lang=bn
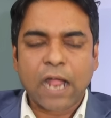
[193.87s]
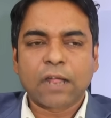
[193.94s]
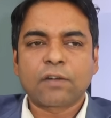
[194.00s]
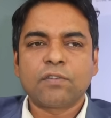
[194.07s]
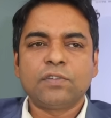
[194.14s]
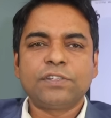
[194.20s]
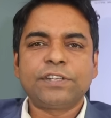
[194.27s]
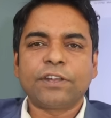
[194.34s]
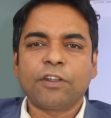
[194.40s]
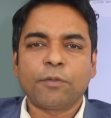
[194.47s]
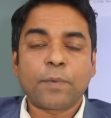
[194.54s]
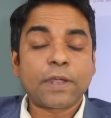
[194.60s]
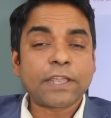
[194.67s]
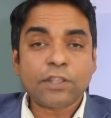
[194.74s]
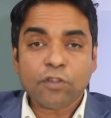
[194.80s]
আগ্রহ ছিল
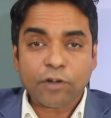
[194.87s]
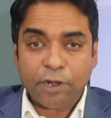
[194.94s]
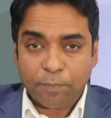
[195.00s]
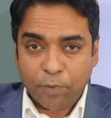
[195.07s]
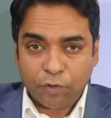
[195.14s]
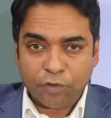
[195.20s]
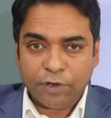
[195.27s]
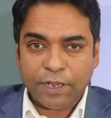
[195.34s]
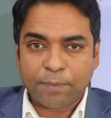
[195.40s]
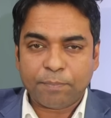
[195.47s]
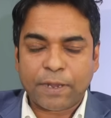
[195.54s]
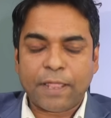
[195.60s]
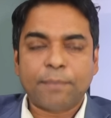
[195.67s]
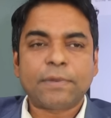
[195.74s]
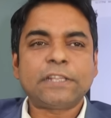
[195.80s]
এবং কী ধরনের পদক্ষেপ
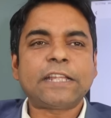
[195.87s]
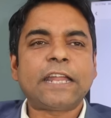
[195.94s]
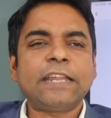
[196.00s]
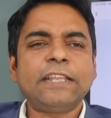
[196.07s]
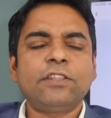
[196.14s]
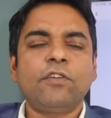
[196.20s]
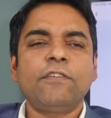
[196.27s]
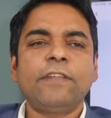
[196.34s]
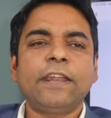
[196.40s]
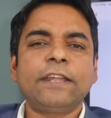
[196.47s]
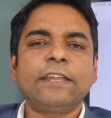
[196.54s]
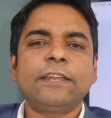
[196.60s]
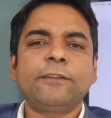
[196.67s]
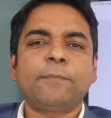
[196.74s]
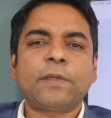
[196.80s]
নেয় আমরা জানি এই ধরনের
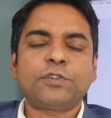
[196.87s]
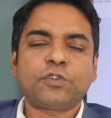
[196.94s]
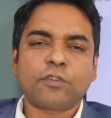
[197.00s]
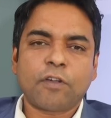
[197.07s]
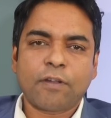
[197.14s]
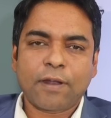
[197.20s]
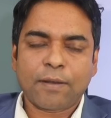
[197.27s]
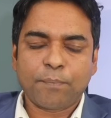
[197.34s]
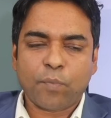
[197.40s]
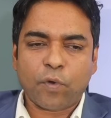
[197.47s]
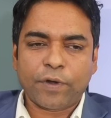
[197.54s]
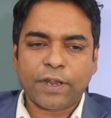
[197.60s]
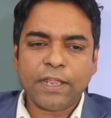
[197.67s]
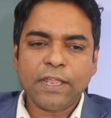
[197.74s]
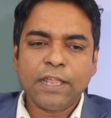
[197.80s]
একটি নির্বাচন করার
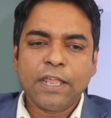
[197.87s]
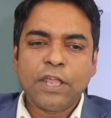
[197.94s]
পরে